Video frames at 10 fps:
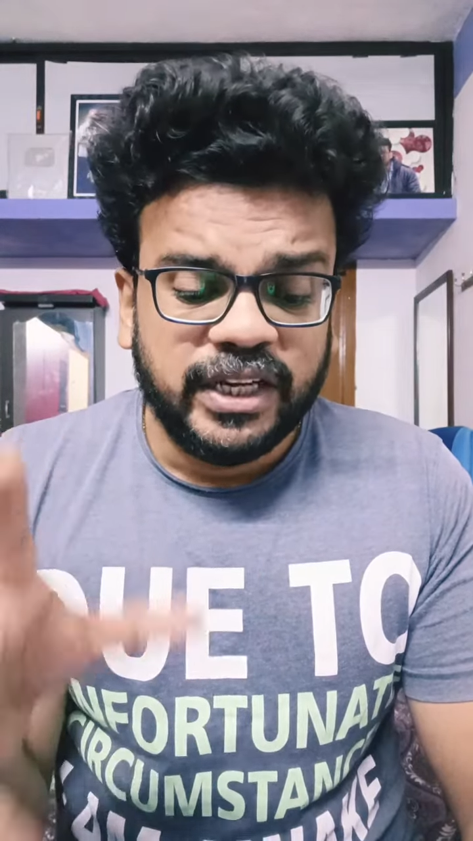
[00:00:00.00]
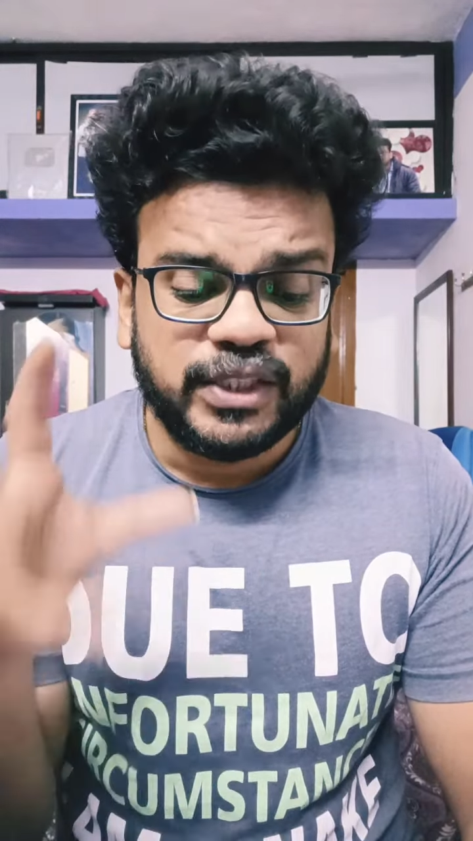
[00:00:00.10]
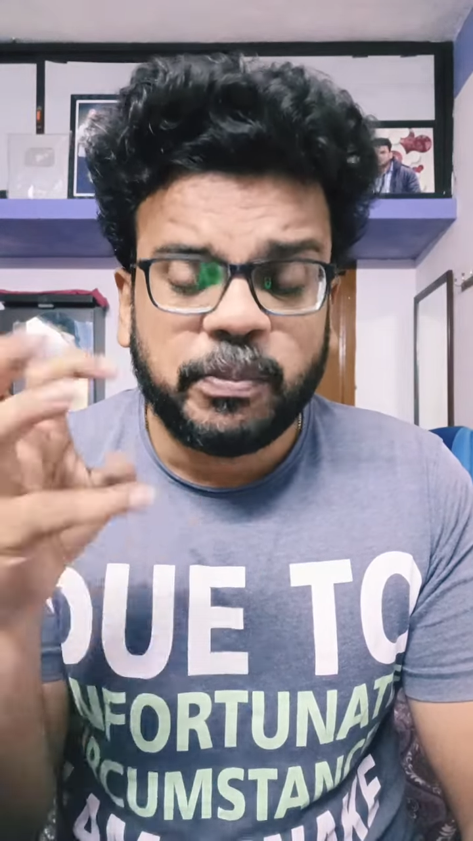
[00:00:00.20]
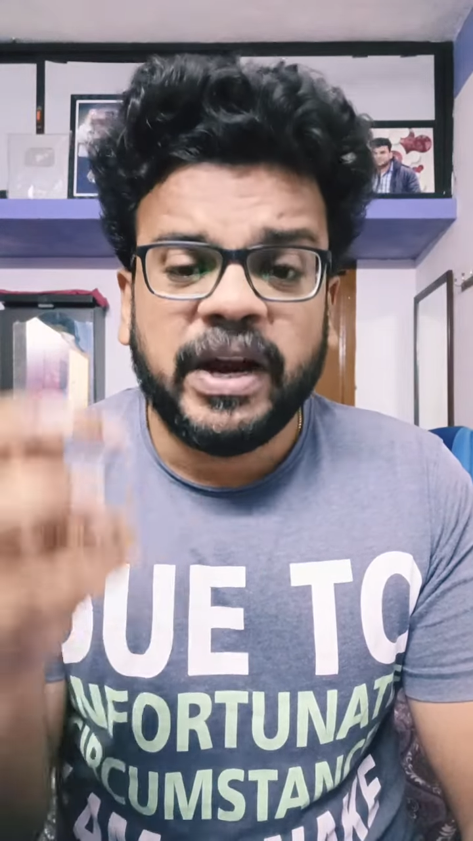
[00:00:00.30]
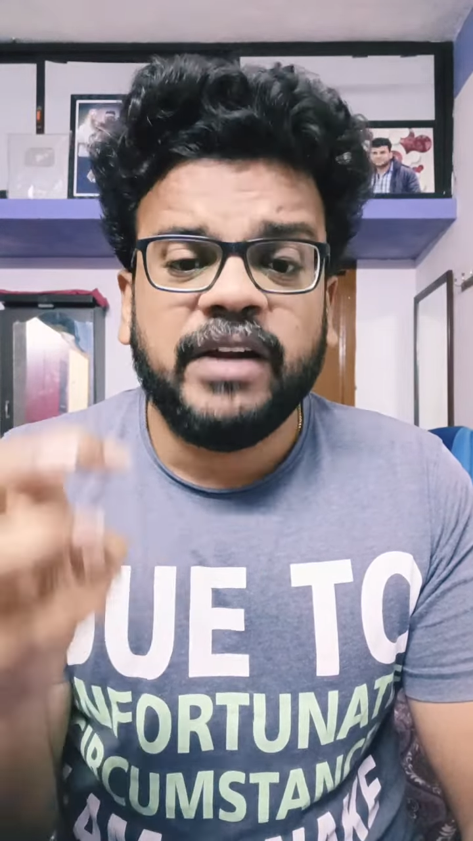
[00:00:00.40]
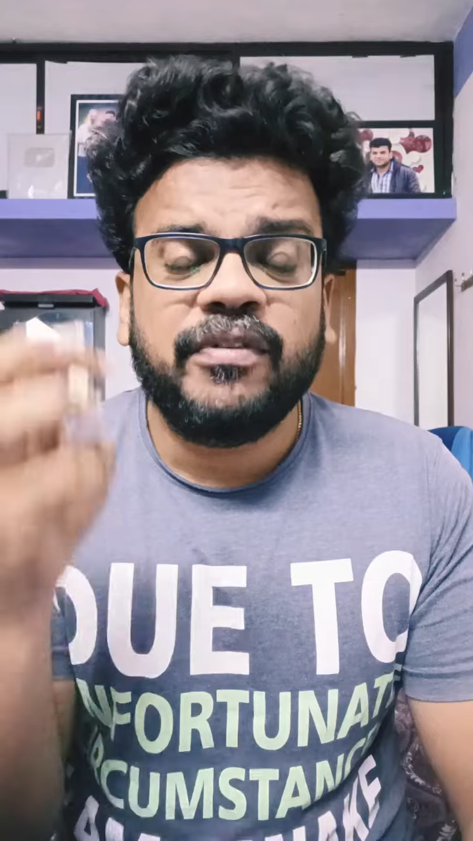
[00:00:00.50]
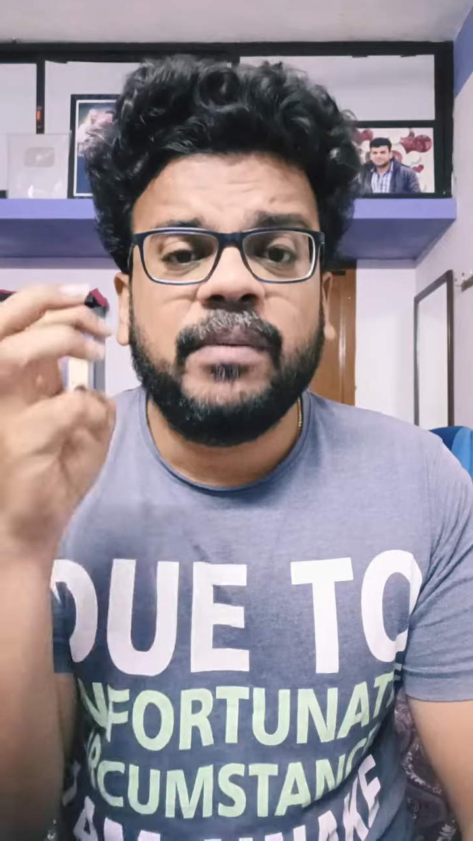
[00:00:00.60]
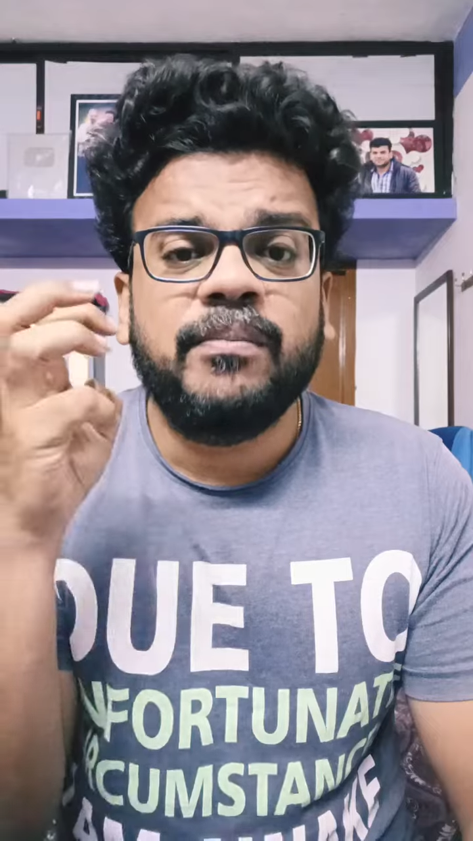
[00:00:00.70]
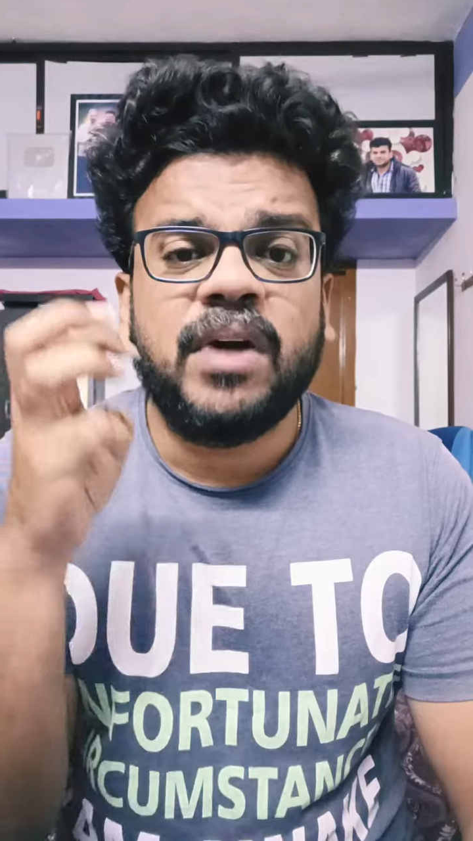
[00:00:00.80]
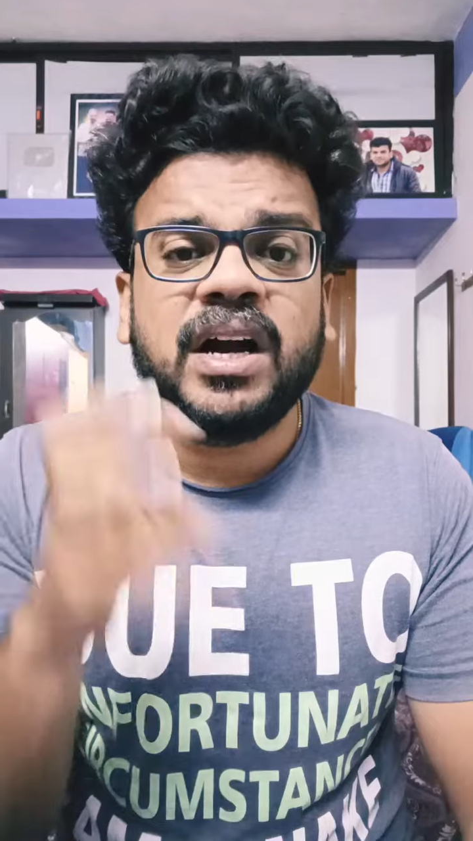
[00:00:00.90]
இன்ஸ்பைர்டு
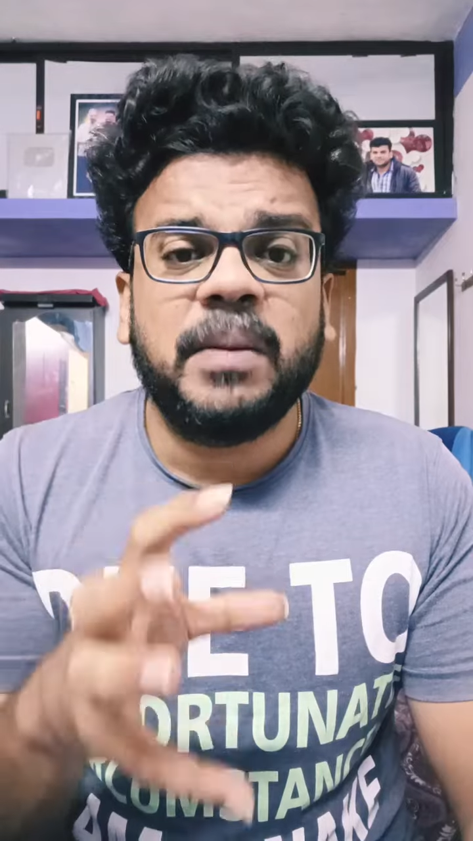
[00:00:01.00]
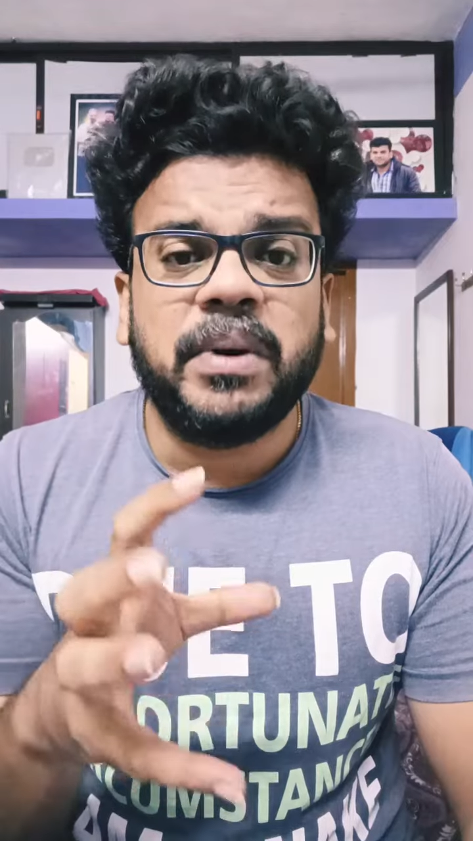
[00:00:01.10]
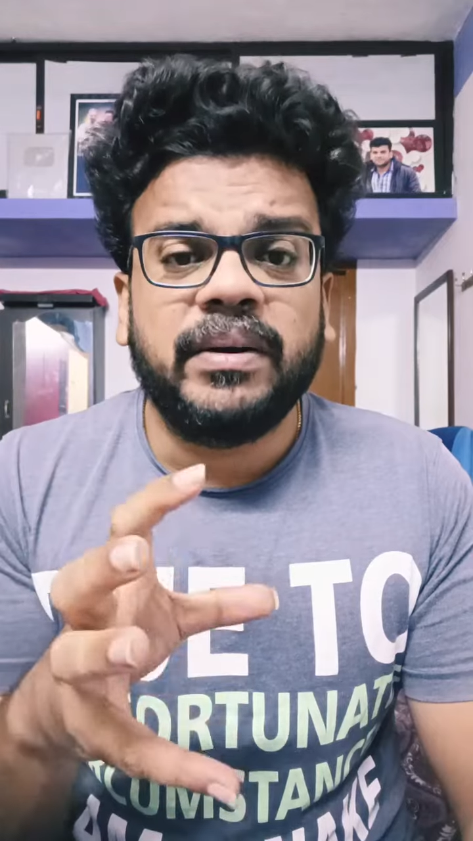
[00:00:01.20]
ஃப்ரம் மாகாபா